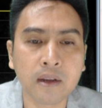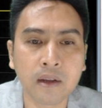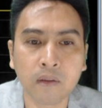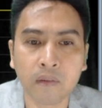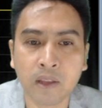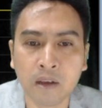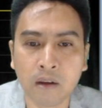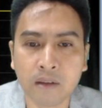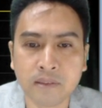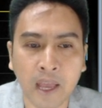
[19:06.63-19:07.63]
ตรงนี้ก็
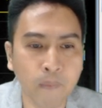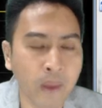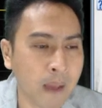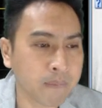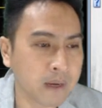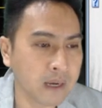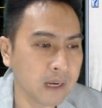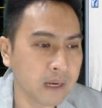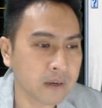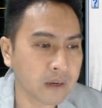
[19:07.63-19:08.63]
ไซด์เวย์อัพขึ้น
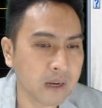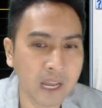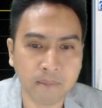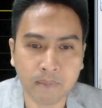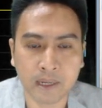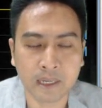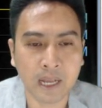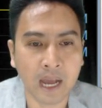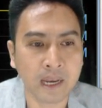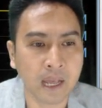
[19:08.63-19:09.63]
เรื่อยๆเหมือน
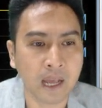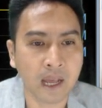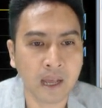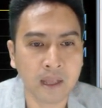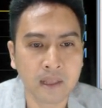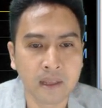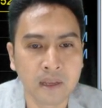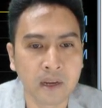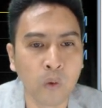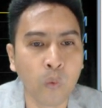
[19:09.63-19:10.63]
กันนะ
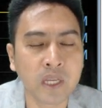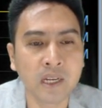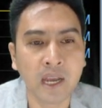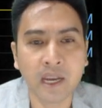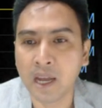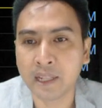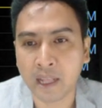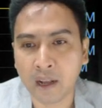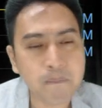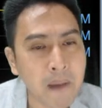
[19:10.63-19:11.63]
ดูจะเนื่อย
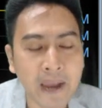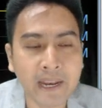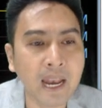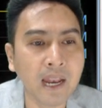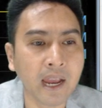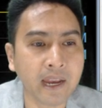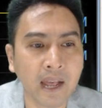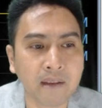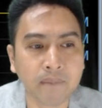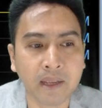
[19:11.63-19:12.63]
แต่ก็ไปได้เรื่อยๆนะ
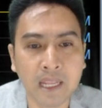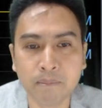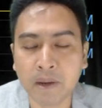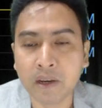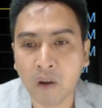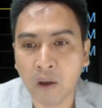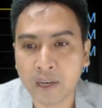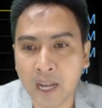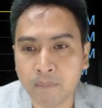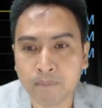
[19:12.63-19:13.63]
ไม่รีบไม่ร้อน
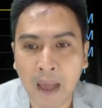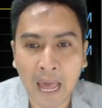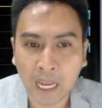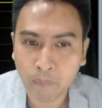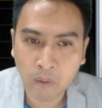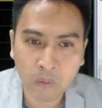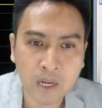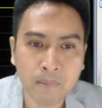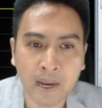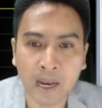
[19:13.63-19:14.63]
ครับผ่านเลเวล
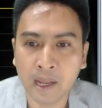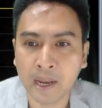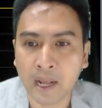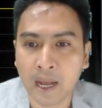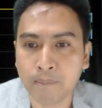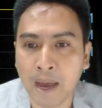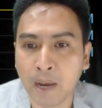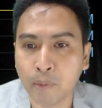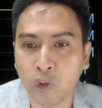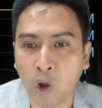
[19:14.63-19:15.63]
ขึ้นมาได้เรื่อยๆนะครับผ่าน
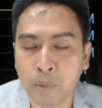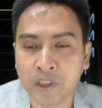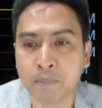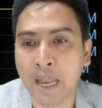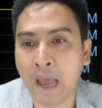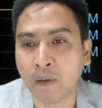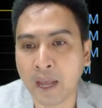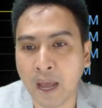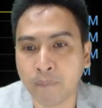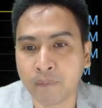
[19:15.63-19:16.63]
เลเวล 200% มาแล้ว
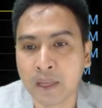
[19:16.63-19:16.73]
นะครับ